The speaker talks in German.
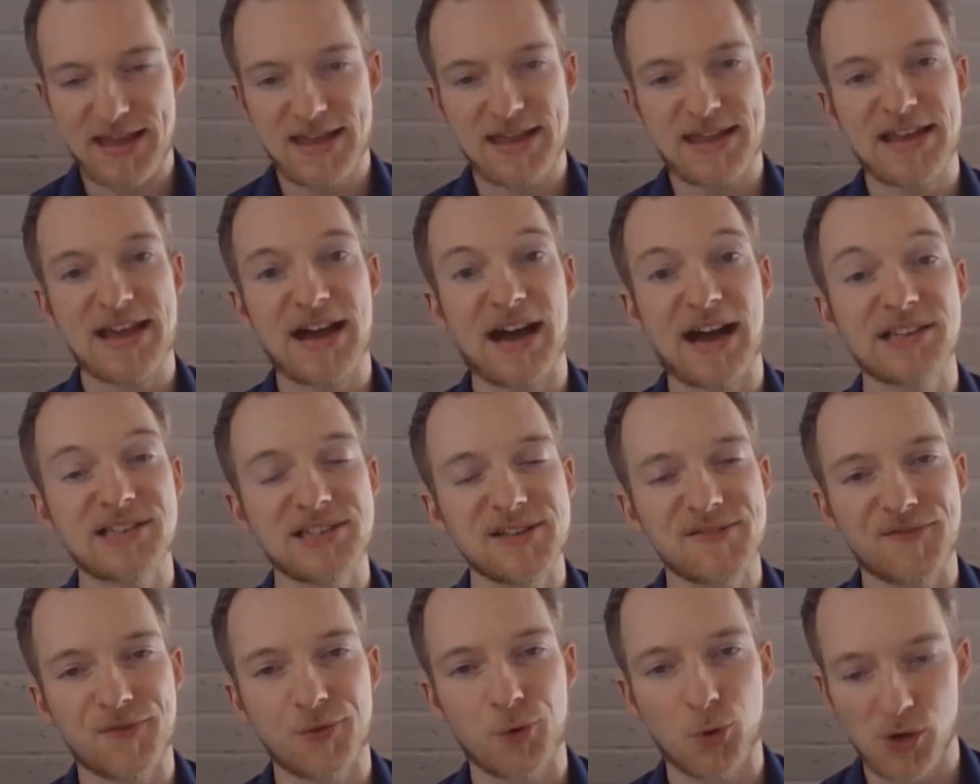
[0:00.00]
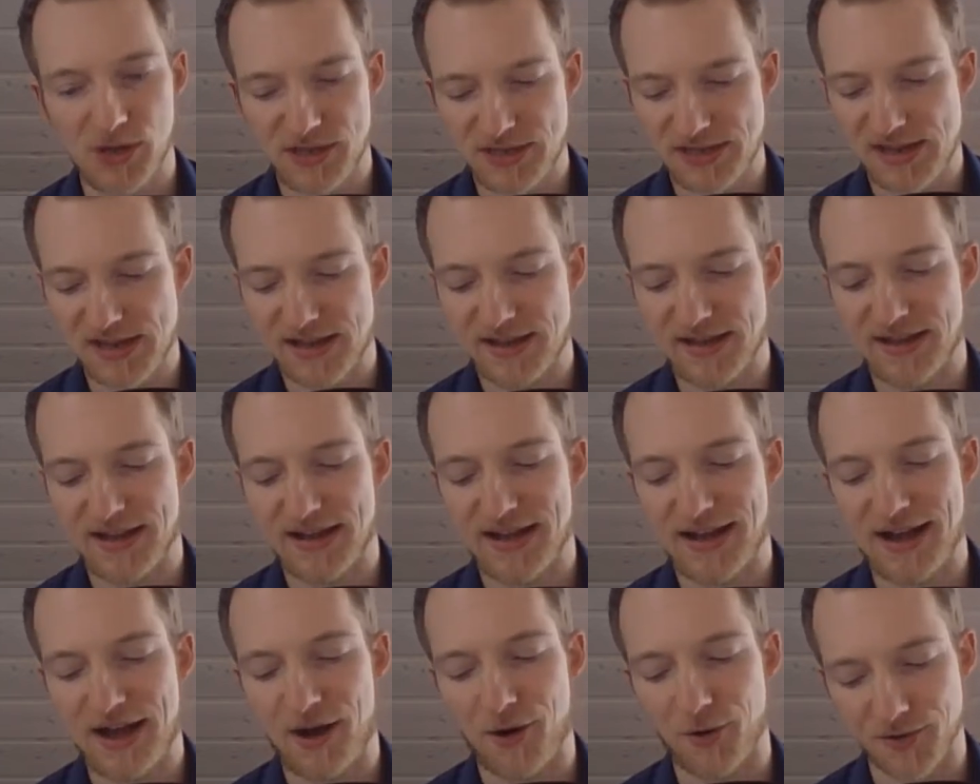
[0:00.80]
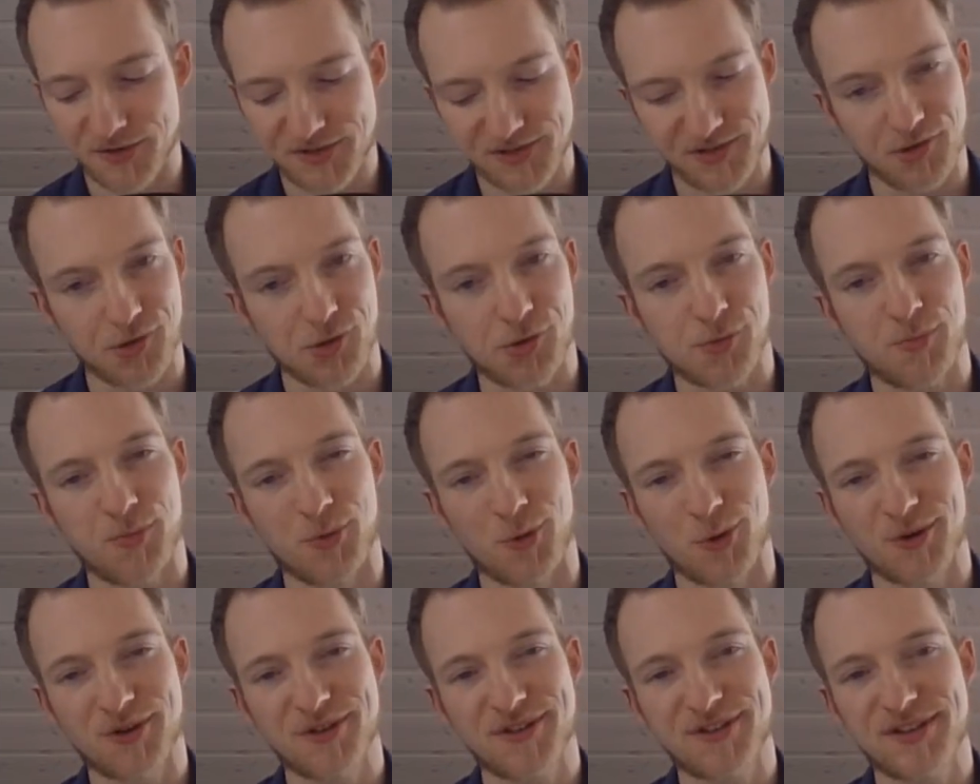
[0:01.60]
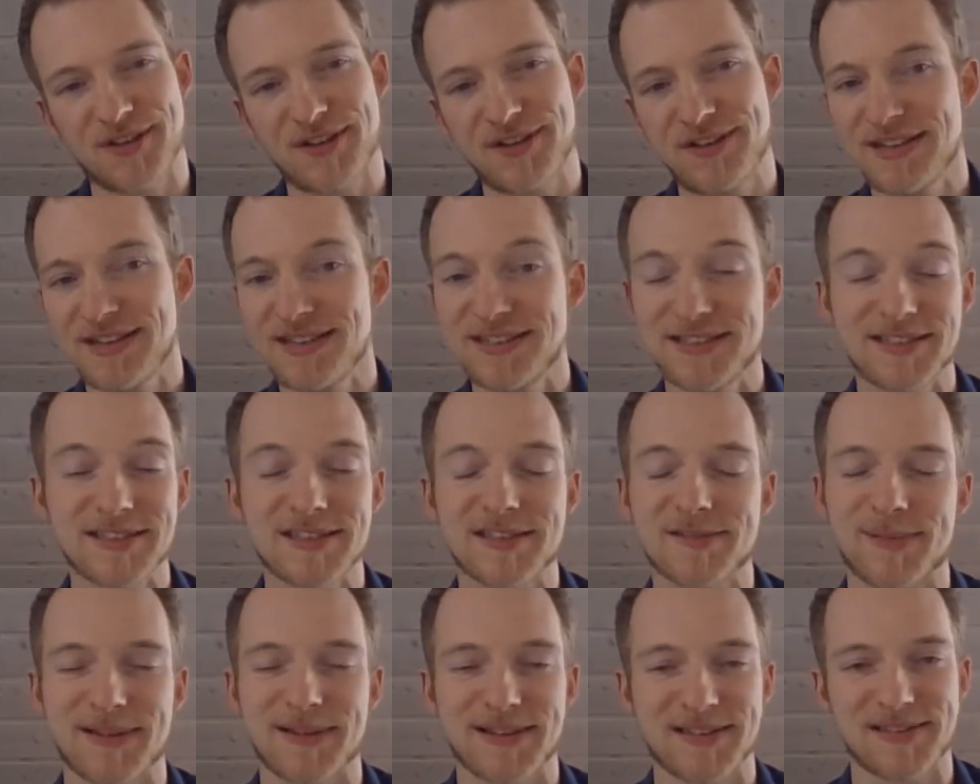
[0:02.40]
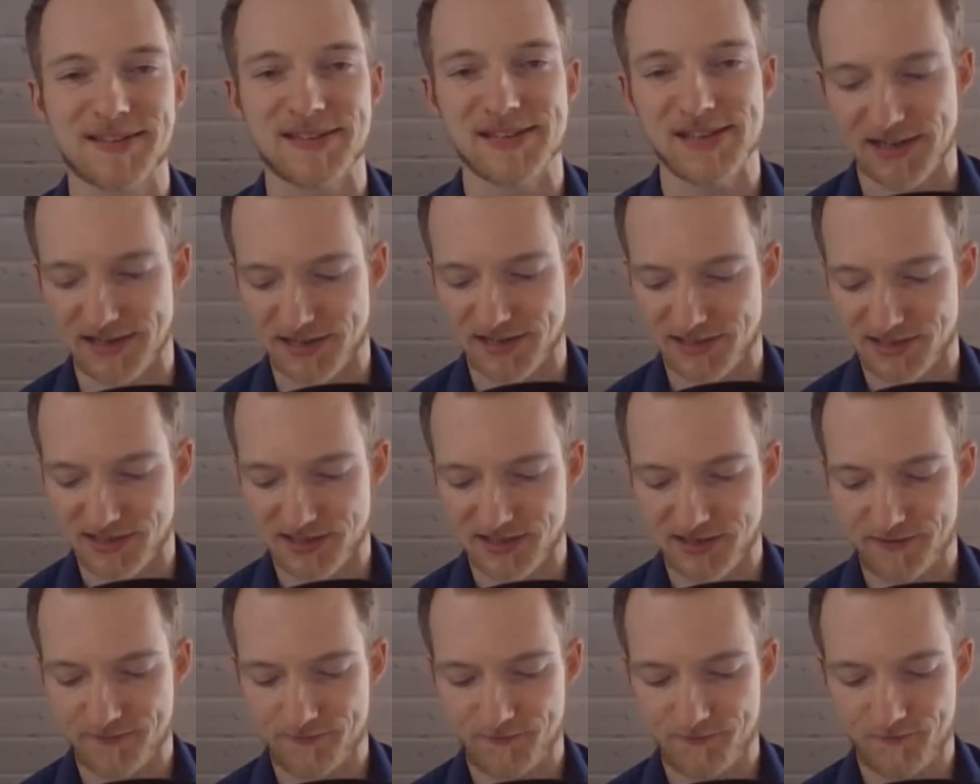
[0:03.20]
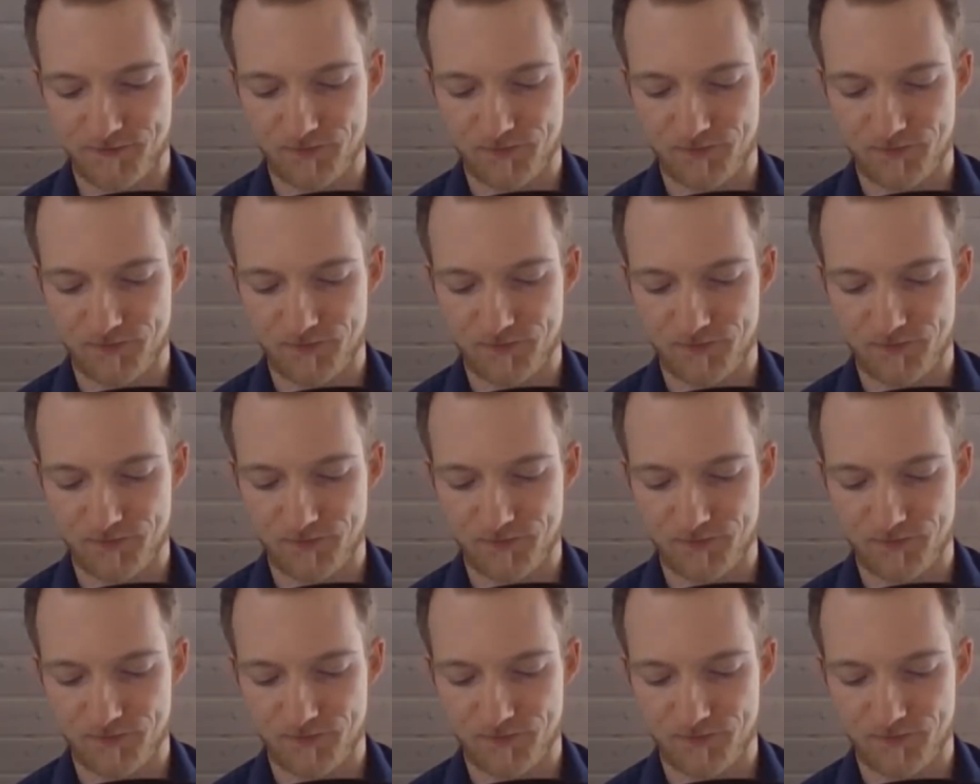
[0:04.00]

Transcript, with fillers: Er hat die Folie ausgespuckt. Nichts ist passiert.